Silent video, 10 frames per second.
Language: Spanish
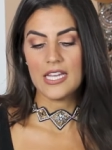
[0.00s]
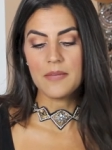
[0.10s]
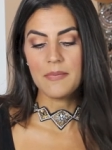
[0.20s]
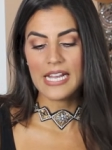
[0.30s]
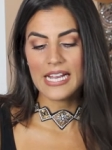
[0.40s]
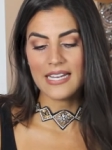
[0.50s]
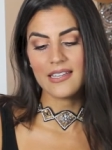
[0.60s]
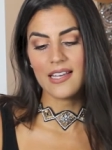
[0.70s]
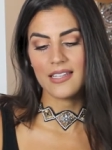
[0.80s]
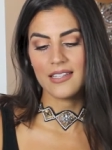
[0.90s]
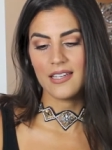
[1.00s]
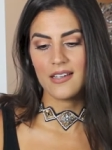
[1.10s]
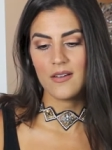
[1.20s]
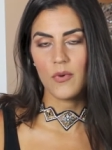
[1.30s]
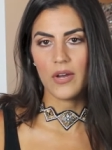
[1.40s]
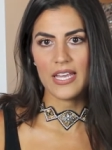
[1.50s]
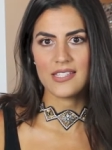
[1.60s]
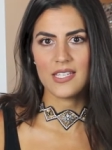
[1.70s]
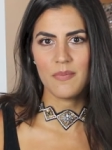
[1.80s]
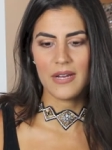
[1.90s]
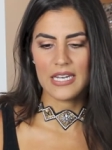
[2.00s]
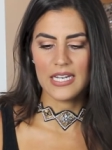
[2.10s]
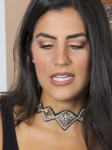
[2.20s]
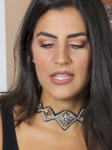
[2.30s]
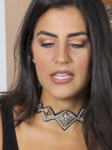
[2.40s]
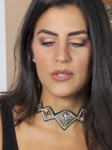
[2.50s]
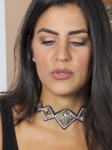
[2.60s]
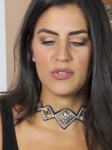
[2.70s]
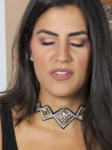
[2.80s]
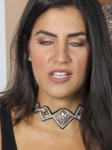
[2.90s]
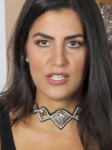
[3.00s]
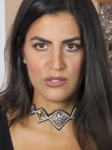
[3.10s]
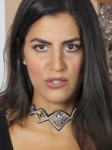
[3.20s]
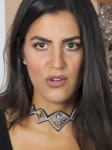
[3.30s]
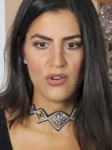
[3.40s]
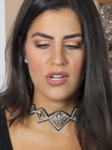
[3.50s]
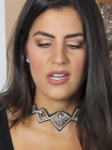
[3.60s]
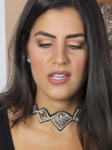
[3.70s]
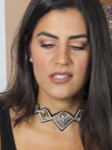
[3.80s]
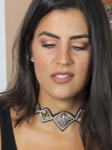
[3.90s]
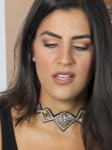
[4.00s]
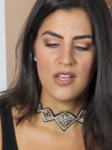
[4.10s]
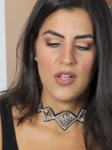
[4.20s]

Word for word: y me encanta que tiene como que ese panel de notificaciones